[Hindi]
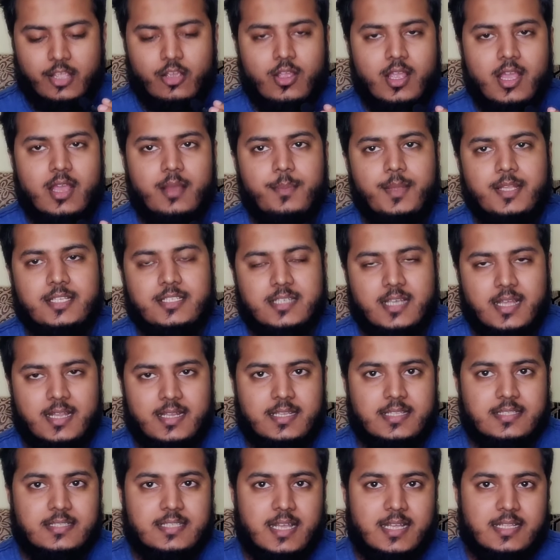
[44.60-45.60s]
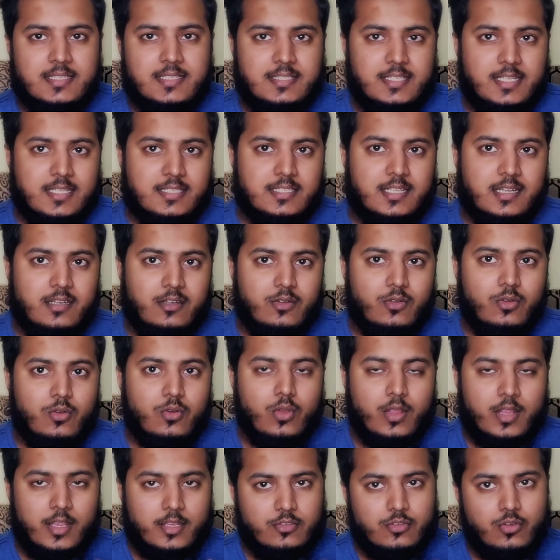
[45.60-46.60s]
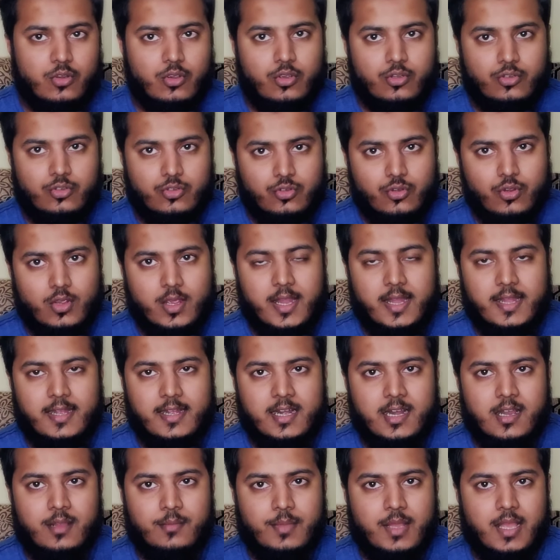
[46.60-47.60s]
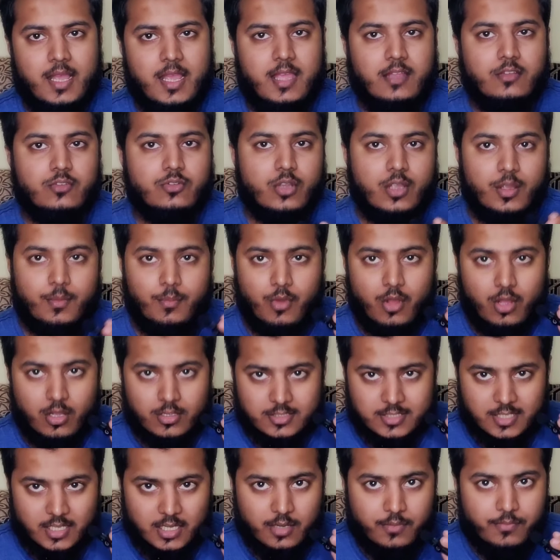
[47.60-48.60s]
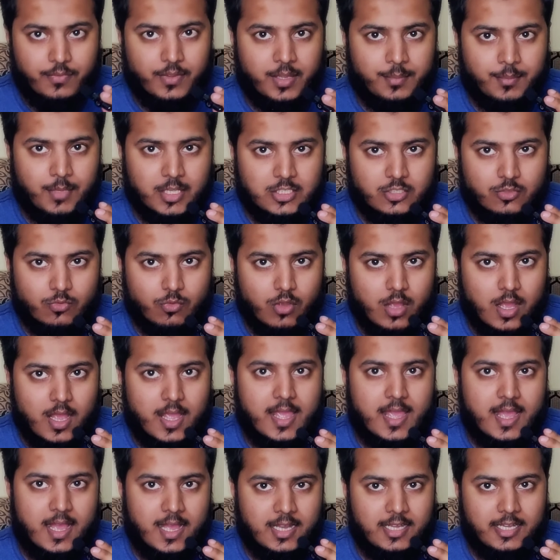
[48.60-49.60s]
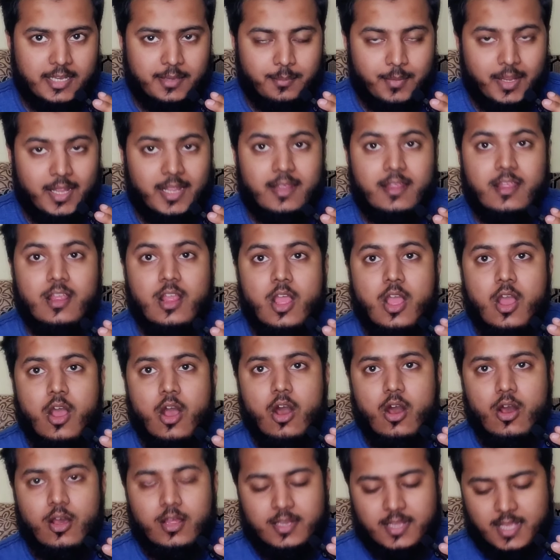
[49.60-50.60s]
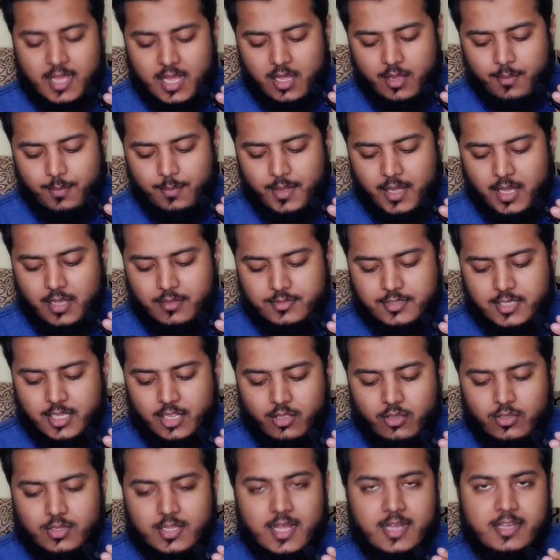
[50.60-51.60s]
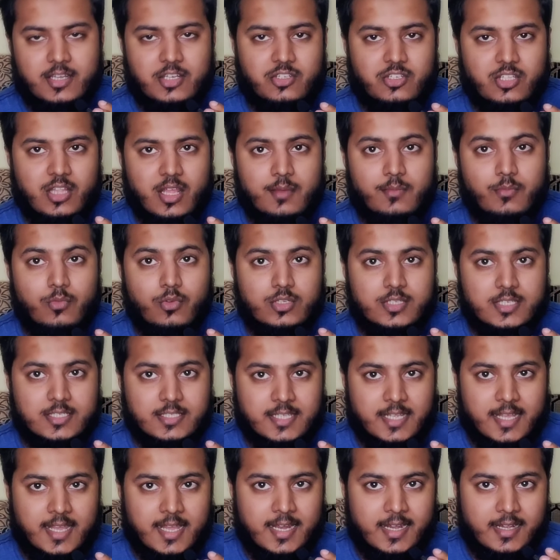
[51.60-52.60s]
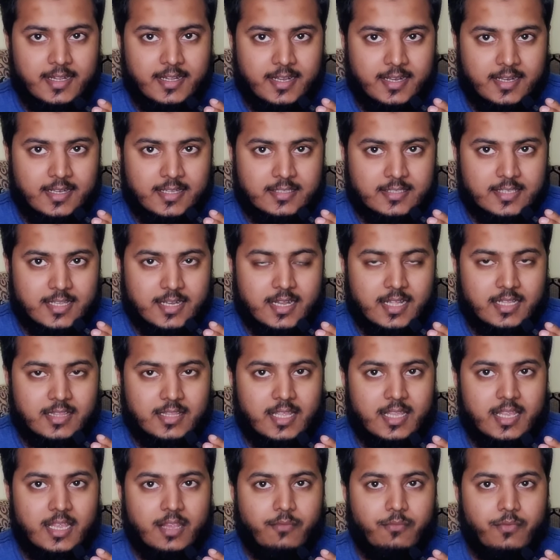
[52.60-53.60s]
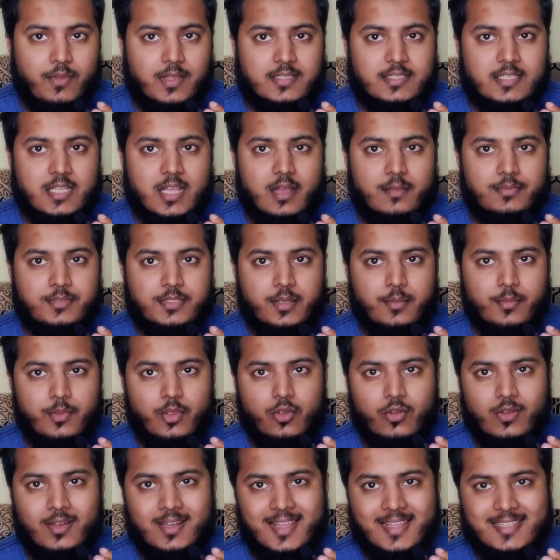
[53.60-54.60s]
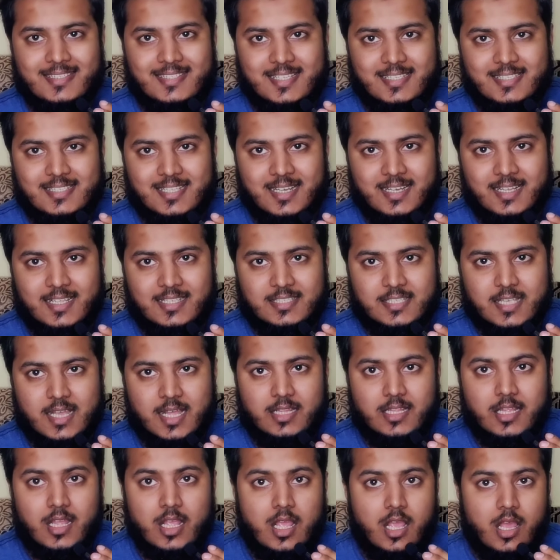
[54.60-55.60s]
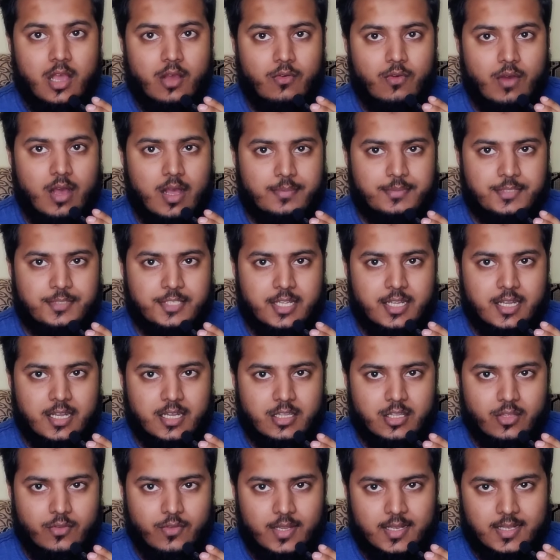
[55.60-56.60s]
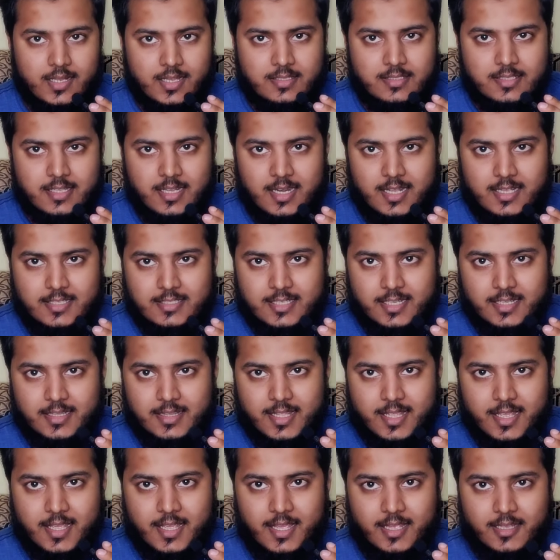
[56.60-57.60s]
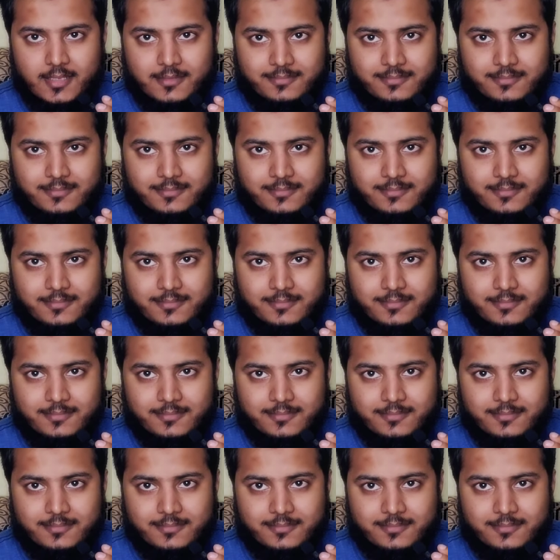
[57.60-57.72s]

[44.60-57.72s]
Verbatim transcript: देखो यहाँ पे जान निसाज सीजन टू ये जो शो है ड्रामा है जो कि बहुत सारा फेमस हुआ है हाल ही में और यहाँ पे आप सभी को दानिश तैमूर जैसे कैरेक्टर नजर आते हैं ये फिर से आप सभी को नए सीजन के साथ वापसी करते हुए नजर आ सकते